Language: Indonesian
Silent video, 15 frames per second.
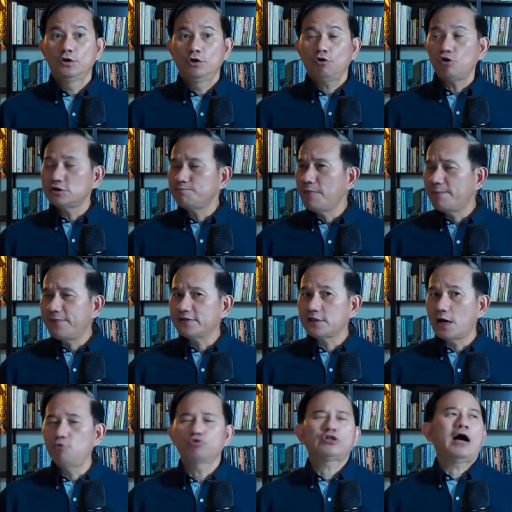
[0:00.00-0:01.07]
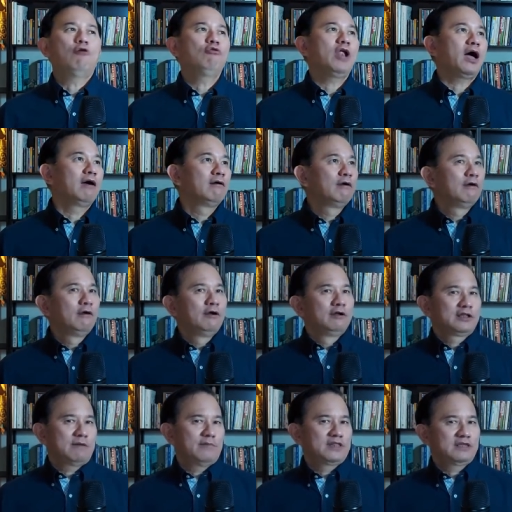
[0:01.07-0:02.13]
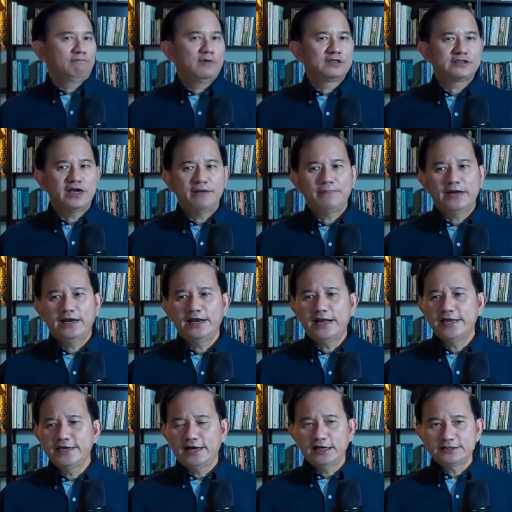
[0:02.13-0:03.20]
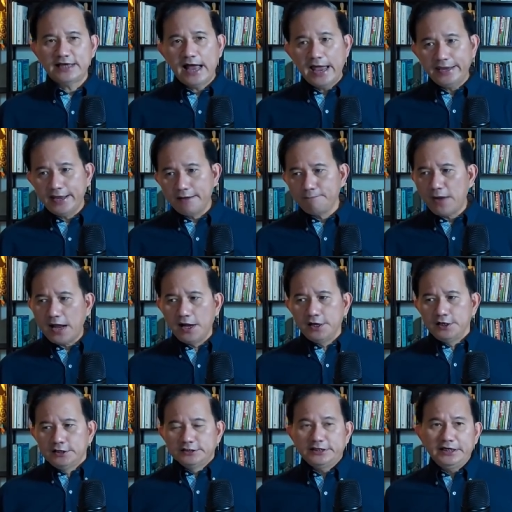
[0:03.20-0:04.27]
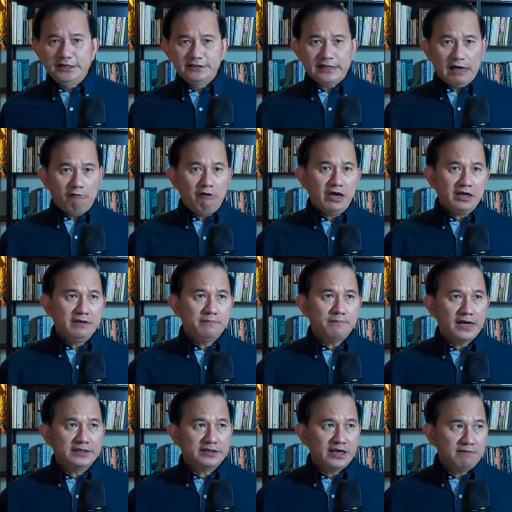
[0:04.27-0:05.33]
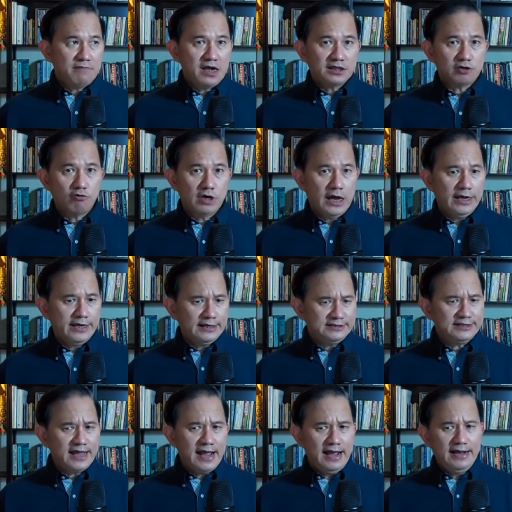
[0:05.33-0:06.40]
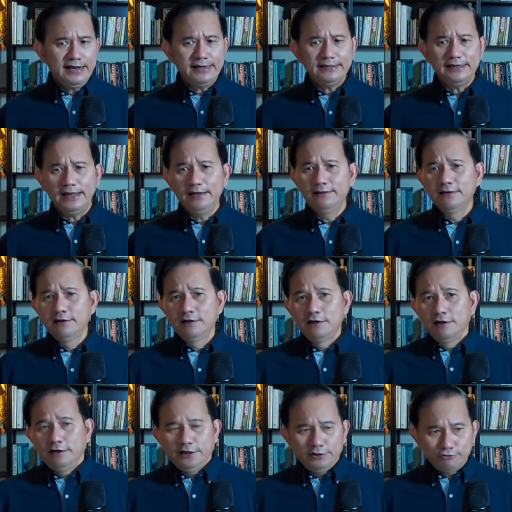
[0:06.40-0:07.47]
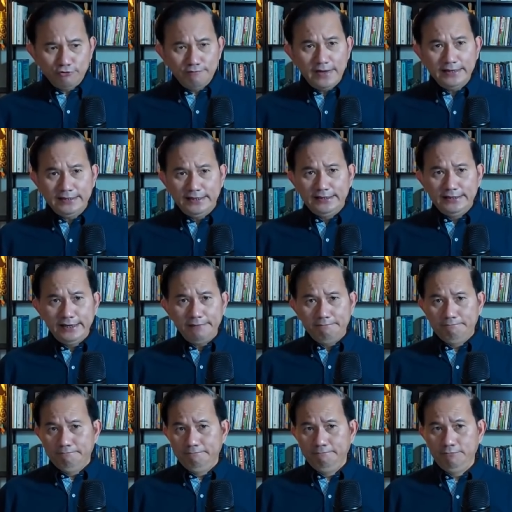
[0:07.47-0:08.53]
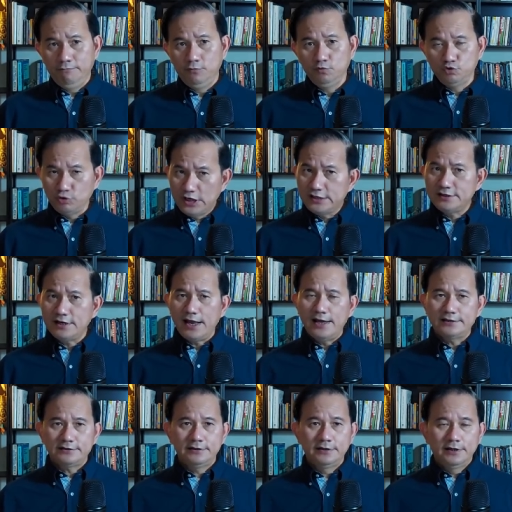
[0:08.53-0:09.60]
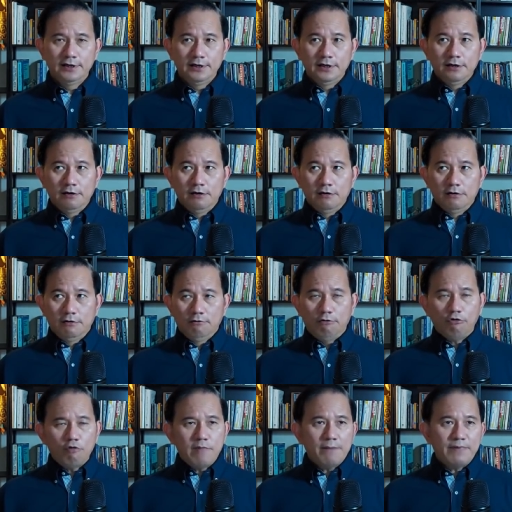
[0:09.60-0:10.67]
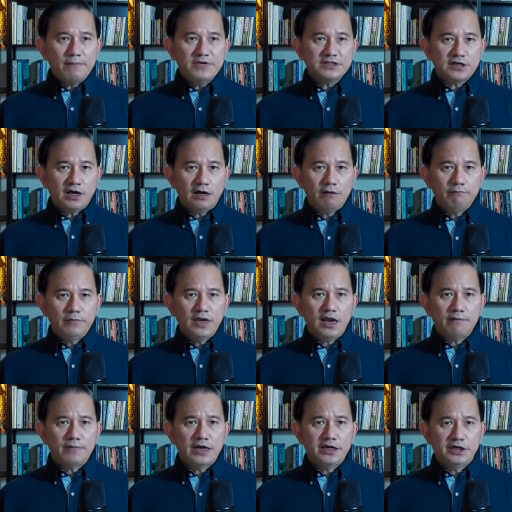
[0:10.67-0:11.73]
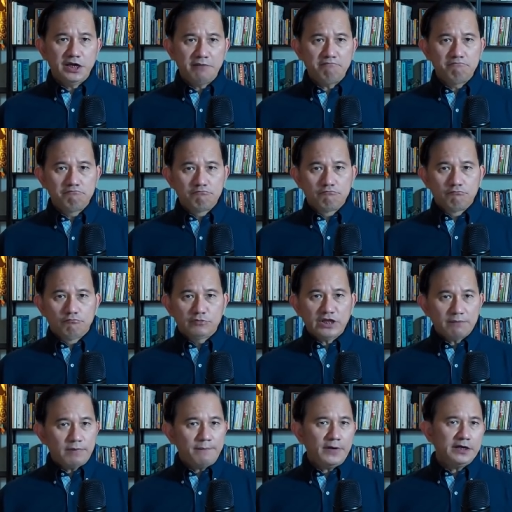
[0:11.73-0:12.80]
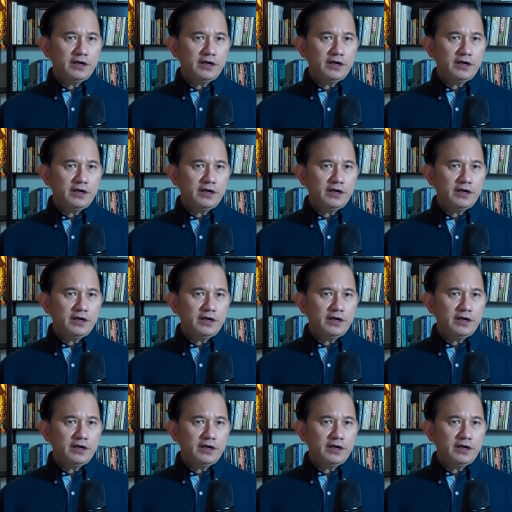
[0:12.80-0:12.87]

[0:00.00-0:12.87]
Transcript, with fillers: Kok Bapak tahu? Tahulah. Teman-teman saya pada nanya ke saya, Pak, saya ditawari, Pak, terima atau enggak? Ya janganlah. Itu money game. Sudah jelas. Loh kok Bapak bisa bilang money game? Ntar Bapak